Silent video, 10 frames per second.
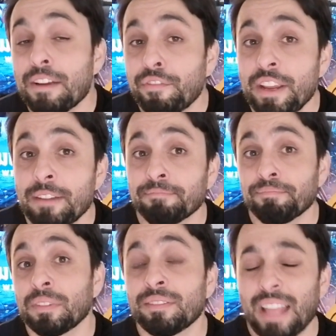En fin,
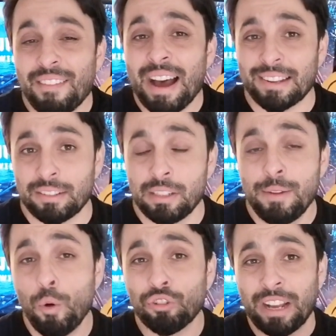te vas
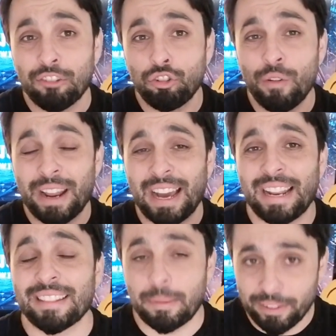y buscas
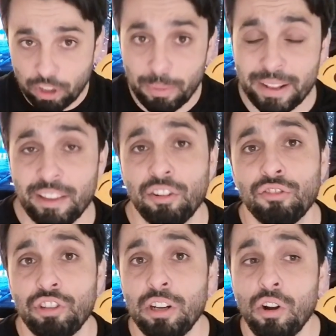sobrecalentamiento
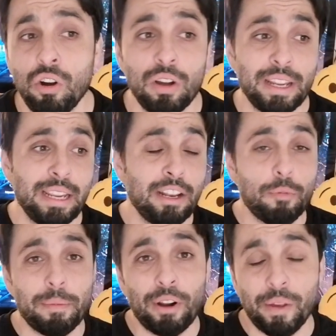PlayStation 5 y
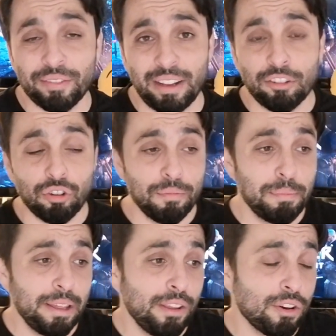lo primero que te salen
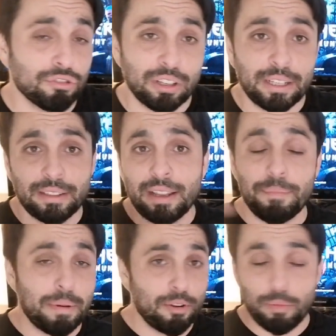son vídeos, eh, del,